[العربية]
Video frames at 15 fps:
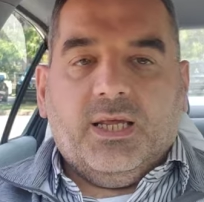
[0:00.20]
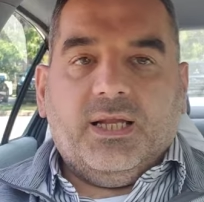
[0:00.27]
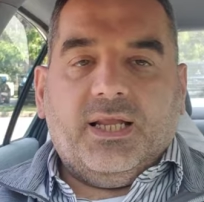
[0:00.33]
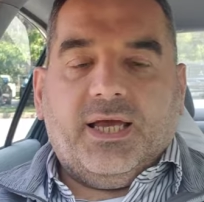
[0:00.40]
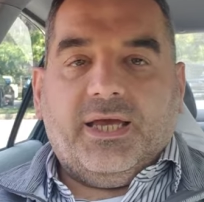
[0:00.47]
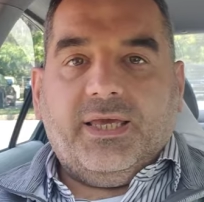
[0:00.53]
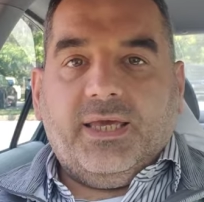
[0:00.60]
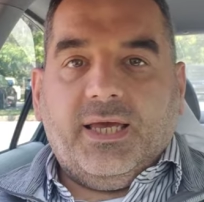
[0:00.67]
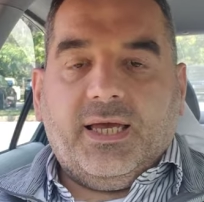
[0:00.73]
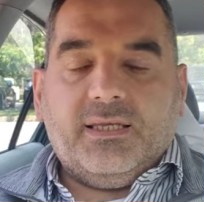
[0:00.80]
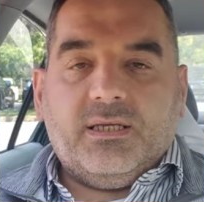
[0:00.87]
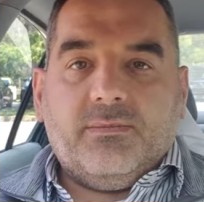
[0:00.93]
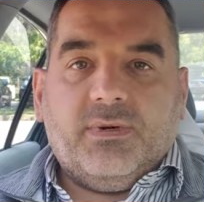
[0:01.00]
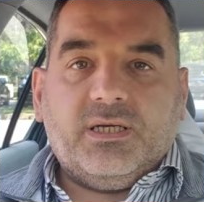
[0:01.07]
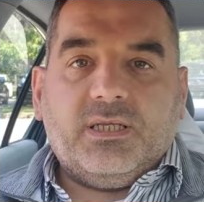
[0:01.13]
الحقيقة هذا
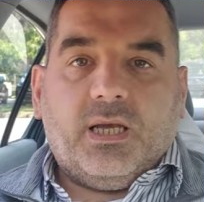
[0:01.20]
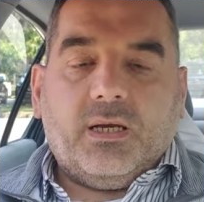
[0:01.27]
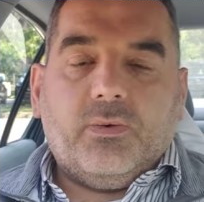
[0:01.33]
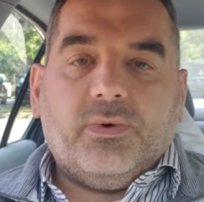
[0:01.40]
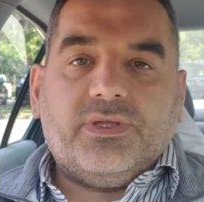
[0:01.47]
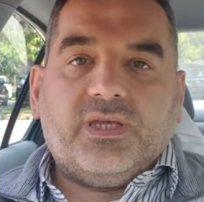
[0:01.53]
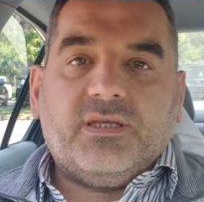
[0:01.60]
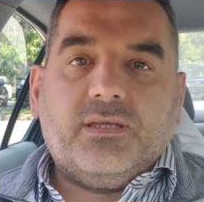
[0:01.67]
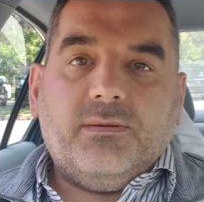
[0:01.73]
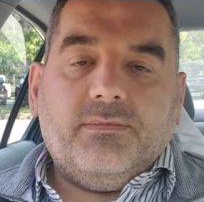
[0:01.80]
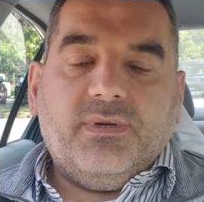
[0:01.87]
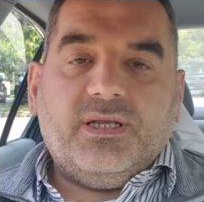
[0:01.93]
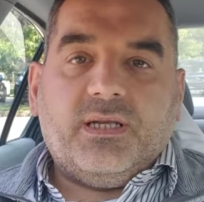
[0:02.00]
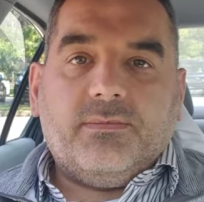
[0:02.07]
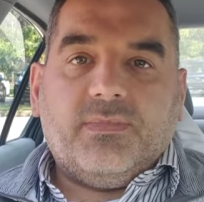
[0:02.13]
المقطع هو
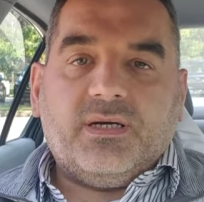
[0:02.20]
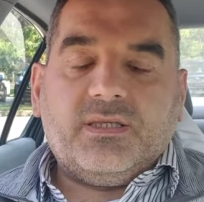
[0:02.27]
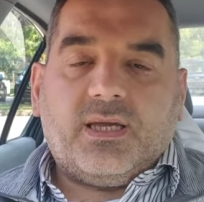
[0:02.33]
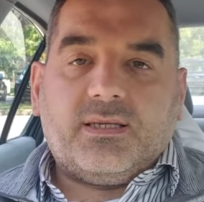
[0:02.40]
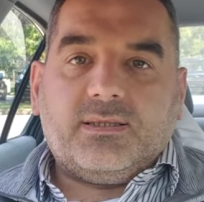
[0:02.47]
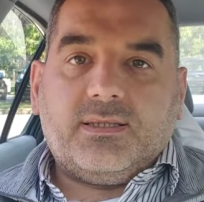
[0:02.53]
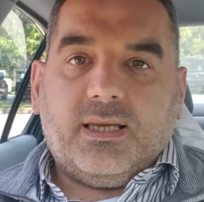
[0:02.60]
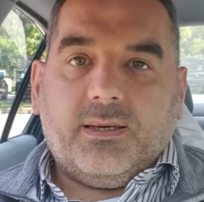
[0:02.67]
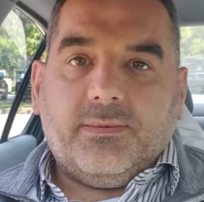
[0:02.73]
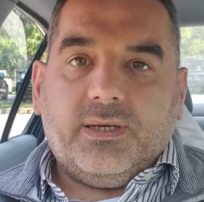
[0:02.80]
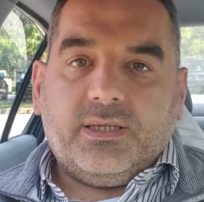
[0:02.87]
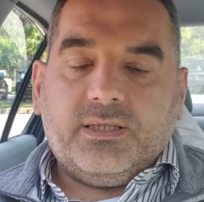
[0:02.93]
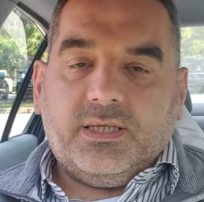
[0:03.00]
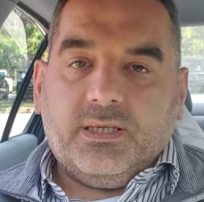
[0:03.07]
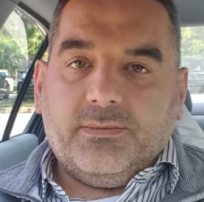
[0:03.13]
تتمة للمقطع
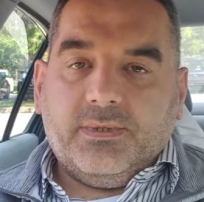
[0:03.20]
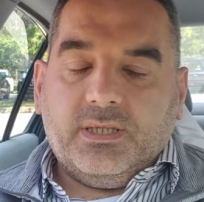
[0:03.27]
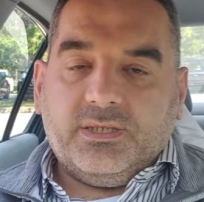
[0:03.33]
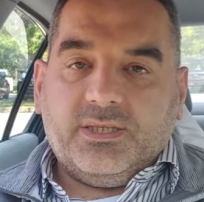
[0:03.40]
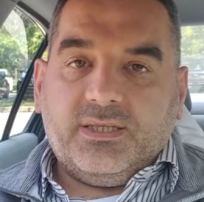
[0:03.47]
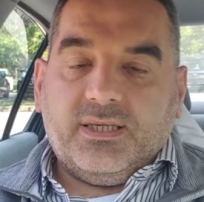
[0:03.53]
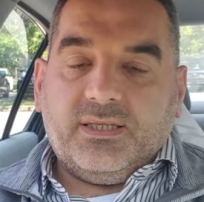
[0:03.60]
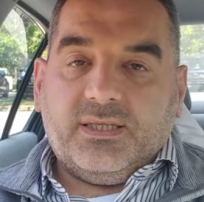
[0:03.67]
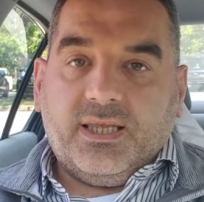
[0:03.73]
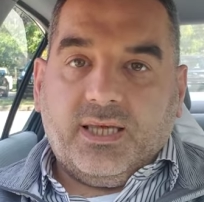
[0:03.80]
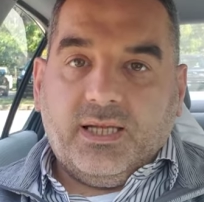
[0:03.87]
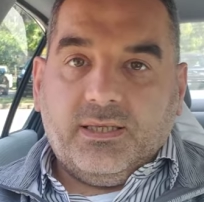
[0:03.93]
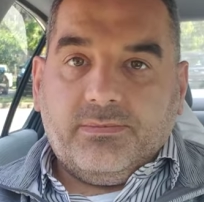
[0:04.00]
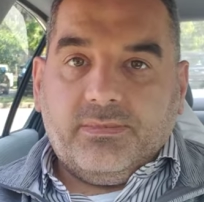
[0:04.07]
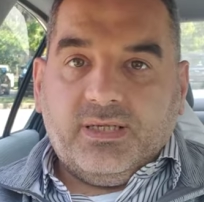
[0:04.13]
السابق نحن بالجزء
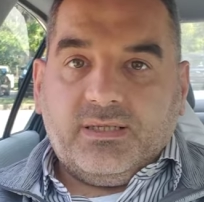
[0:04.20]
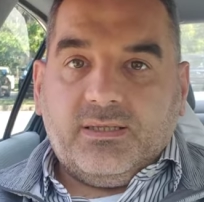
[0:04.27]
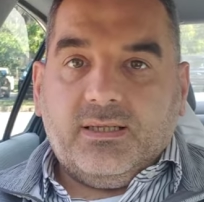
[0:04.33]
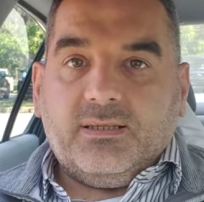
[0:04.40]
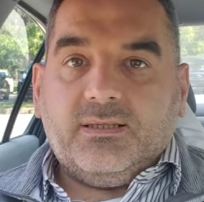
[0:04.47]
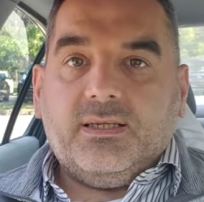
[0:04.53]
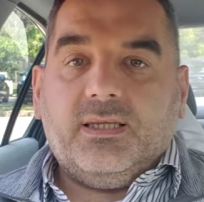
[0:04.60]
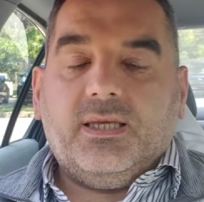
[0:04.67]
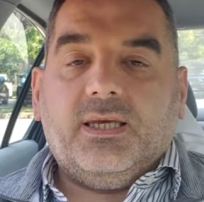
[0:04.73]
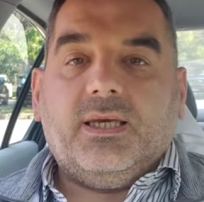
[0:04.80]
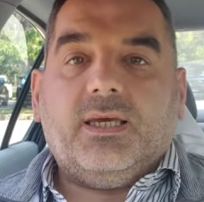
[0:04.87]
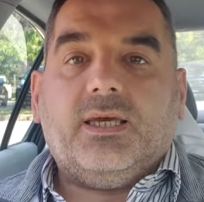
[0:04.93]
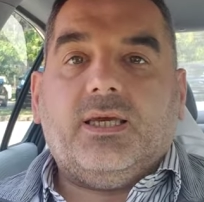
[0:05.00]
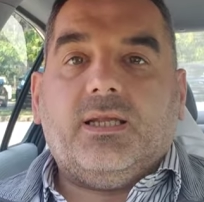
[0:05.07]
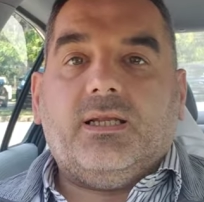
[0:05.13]
الثالث من السلسلة
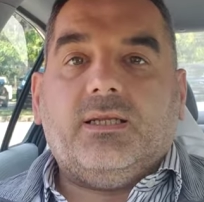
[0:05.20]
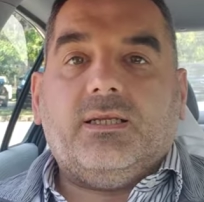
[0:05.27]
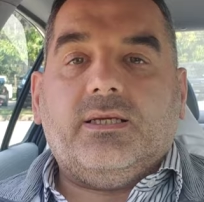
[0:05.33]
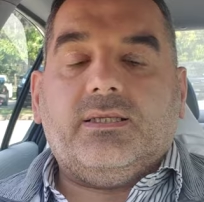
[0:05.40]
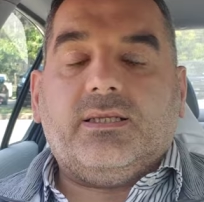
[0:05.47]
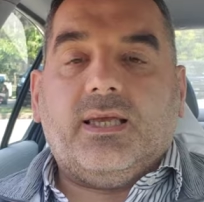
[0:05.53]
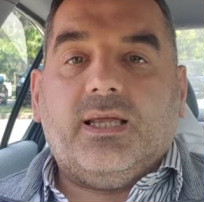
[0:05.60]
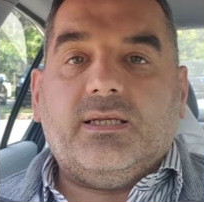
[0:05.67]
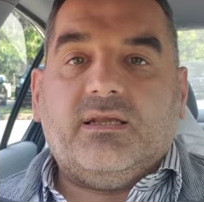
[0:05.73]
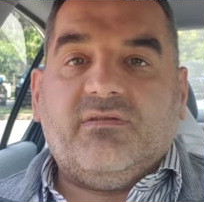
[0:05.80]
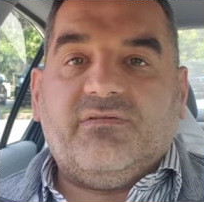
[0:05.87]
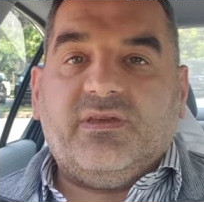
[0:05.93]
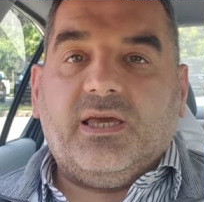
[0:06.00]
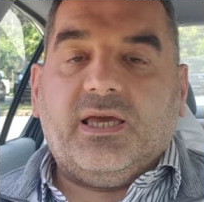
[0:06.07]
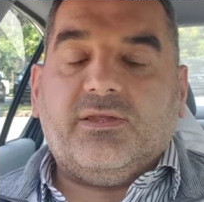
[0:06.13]
اللي سألنا
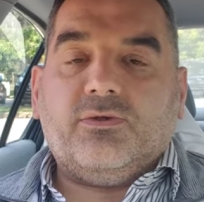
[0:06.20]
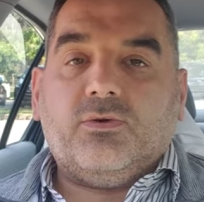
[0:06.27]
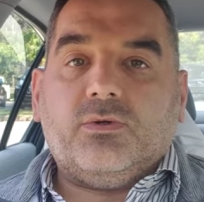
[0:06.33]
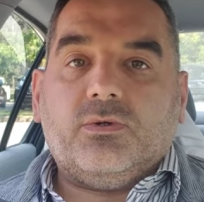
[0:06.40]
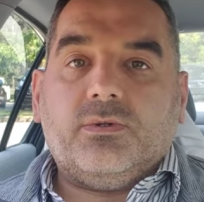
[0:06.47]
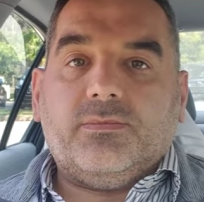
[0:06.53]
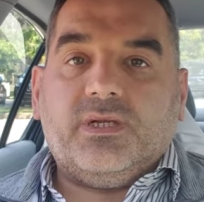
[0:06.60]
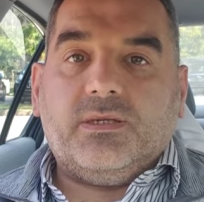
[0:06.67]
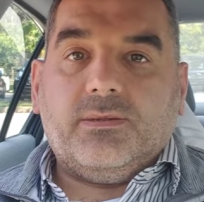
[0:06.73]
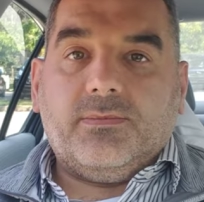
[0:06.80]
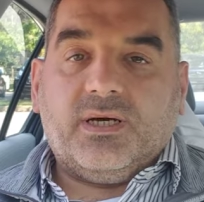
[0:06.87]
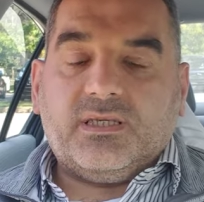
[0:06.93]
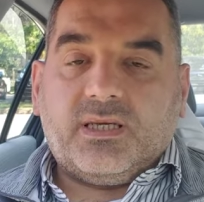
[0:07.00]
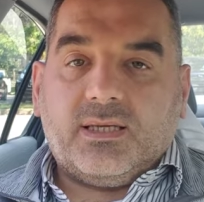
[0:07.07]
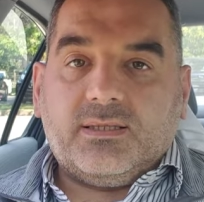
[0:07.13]
فيها أنه
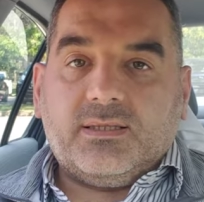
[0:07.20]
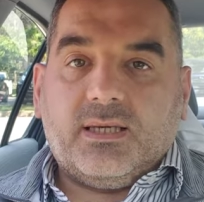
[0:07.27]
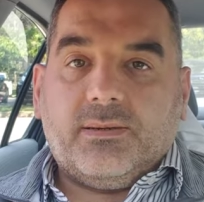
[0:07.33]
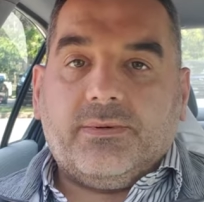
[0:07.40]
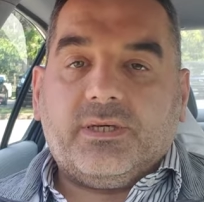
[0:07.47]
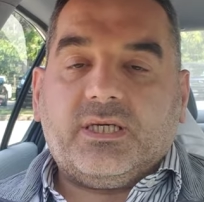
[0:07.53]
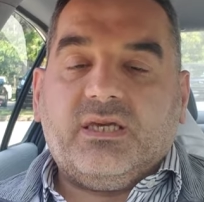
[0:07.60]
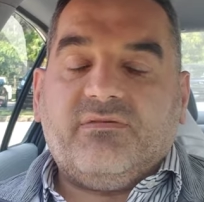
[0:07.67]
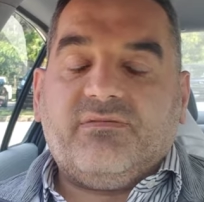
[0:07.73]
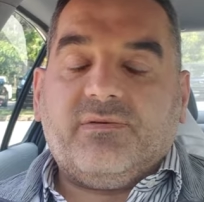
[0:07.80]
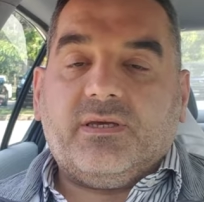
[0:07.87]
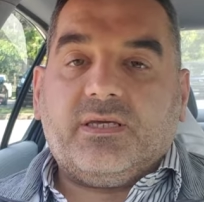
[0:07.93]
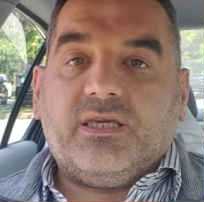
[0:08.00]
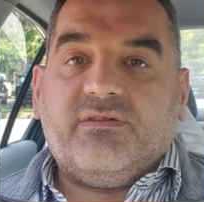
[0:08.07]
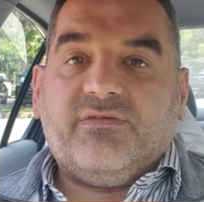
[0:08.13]
بالمقطع السابق كيف
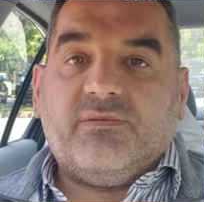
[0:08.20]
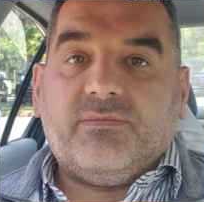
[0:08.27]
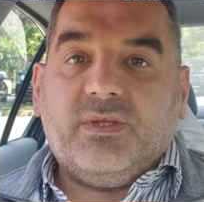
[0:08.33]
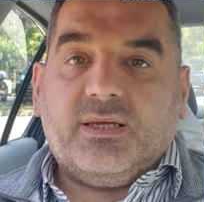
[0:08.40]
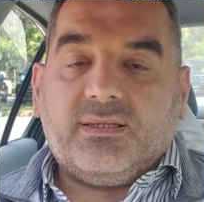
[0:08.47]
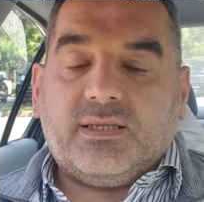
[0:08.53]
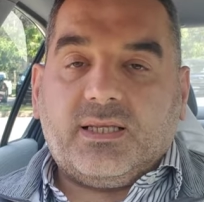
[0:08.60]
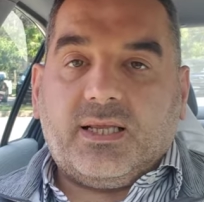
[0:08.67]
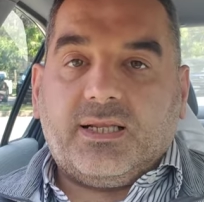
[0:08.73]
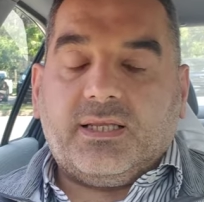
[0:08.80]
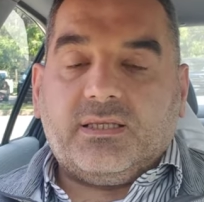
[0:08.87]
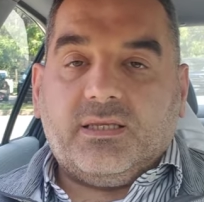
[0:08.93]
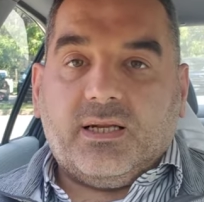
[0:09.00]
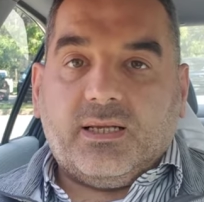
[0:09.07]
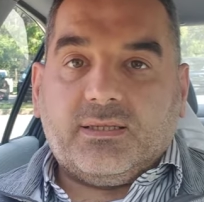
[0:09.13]
كيف بنحصل على
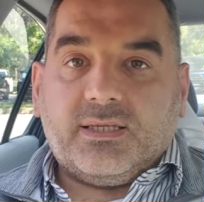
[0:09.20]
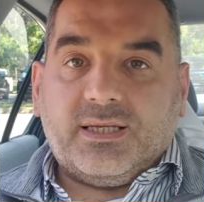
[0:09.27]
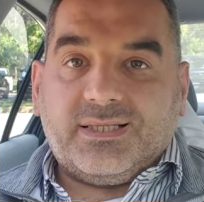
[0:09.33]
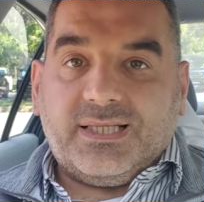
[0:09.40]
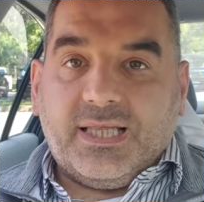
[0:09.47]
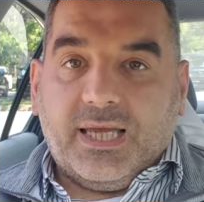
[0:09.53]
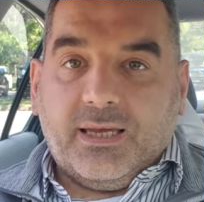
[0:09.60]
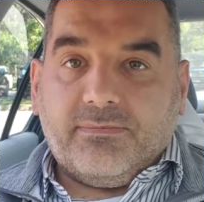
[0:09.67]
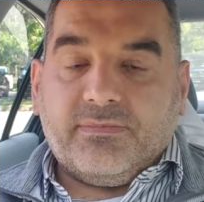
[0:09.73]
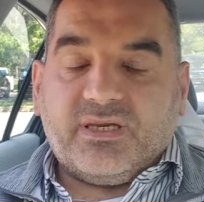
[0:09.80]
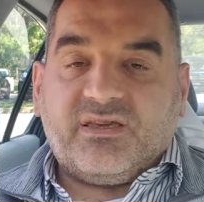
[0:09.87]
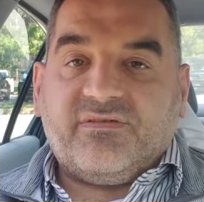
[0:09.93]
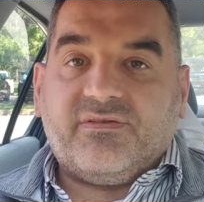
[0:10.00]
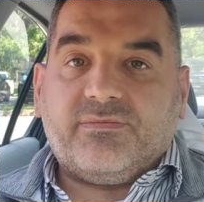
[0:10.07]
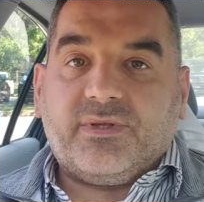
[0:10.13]
الدراسات الهامة
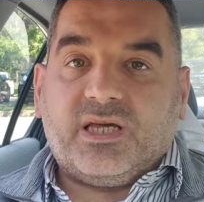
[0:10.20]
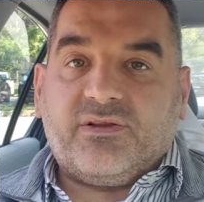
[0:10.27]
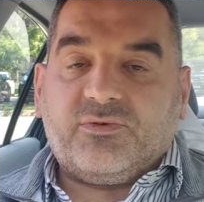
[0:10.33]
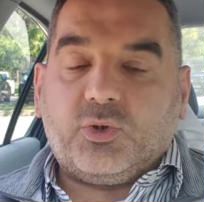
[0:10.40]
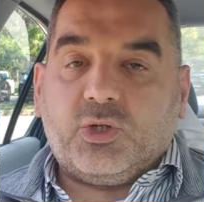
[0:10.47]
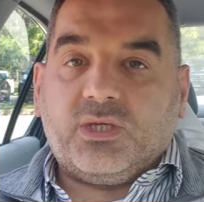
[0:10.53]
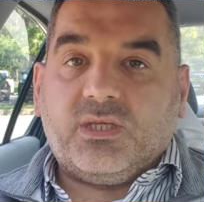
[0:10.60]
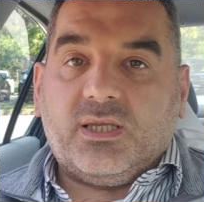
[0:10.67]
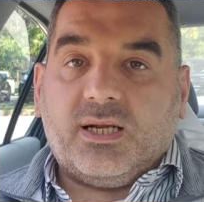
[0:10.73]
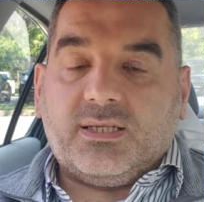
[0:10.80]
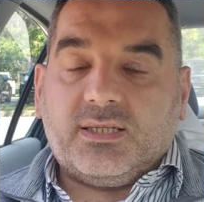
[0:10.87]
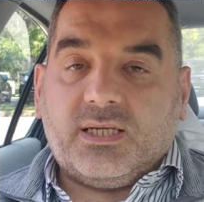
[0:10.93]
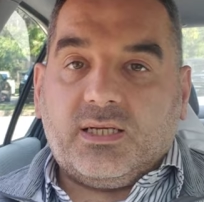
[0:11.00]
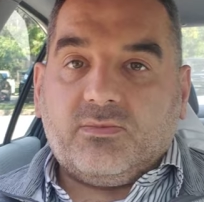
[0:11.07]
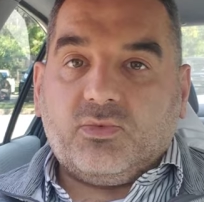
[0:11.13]
كيف بنعرف شو هي
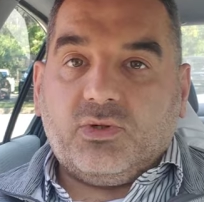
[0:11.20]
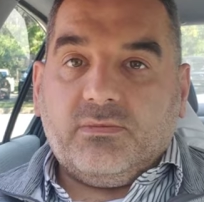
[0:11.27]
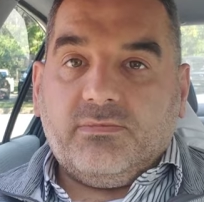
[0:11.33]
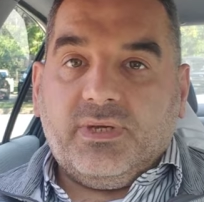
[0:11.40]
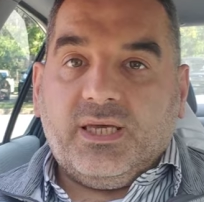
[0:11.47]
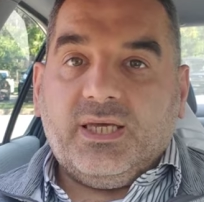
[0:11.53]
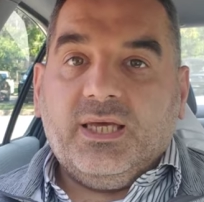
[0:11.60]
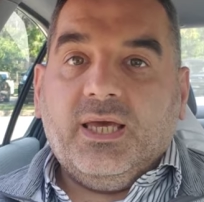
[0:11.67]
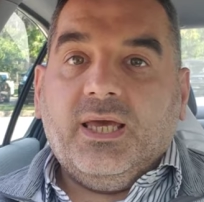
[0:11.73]
الدراسات المهمة